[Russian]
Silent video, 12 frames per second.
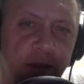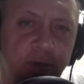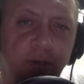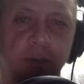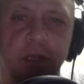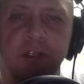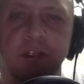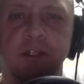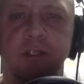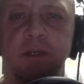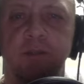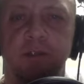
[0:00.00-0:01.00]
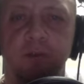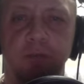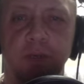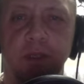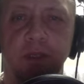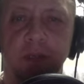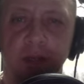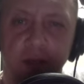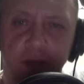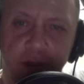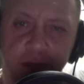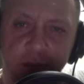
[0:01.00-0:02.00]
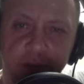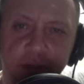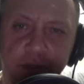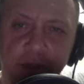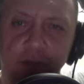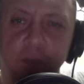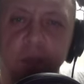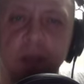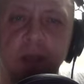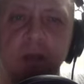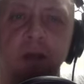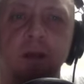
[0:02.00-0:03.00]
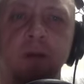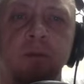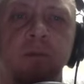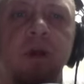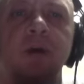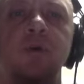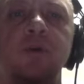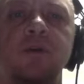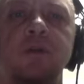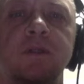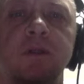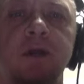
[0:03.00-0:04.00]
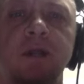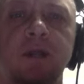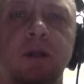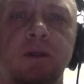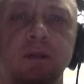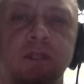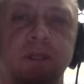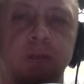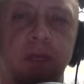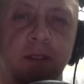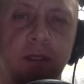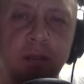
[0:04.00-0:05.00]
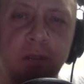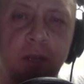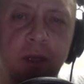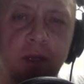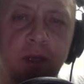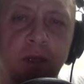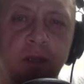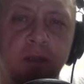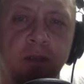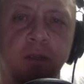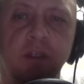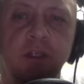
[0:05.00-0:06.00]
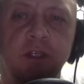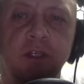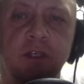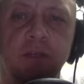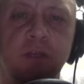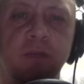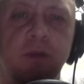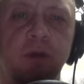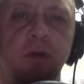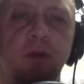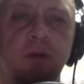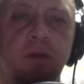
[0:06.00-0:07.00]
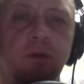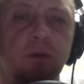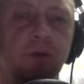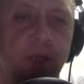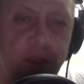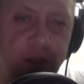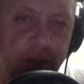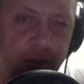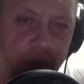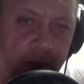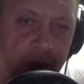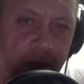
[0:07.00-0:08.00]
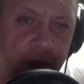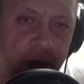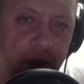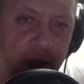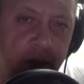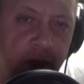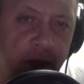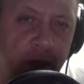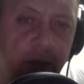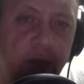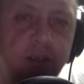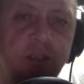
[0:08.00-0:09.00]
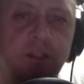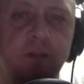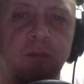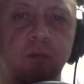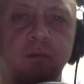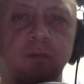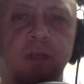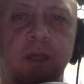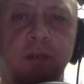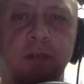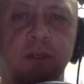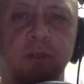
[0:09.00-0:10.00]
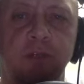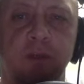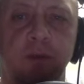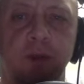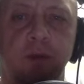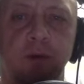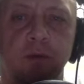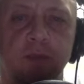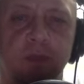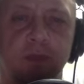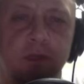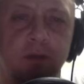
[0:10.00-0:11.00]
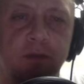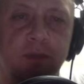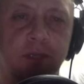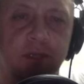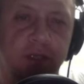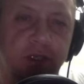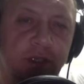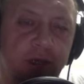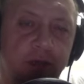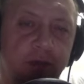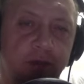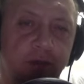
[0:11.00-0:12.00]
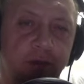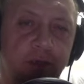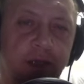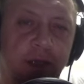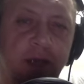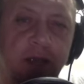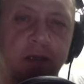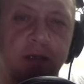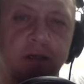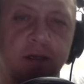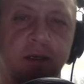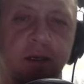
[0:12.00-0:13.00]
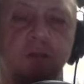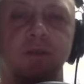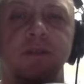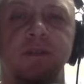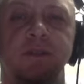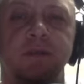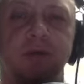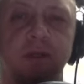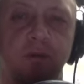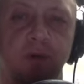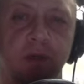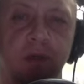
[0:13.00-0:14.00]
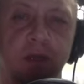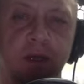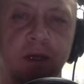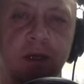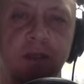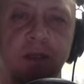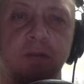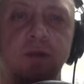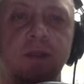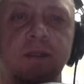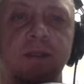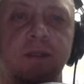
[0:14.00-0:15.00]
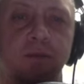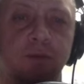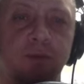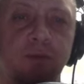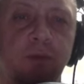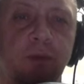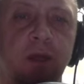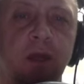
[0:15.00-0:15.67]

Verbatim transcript: Прежде чем ступить на храмовые ступени, богомольцы нагоняют на себя дым, дышащий беспокойной горечью, и, зачерпнув серебряным черпаком из колодца, очищают свое дыхание колодезной водой от которой стынут зубы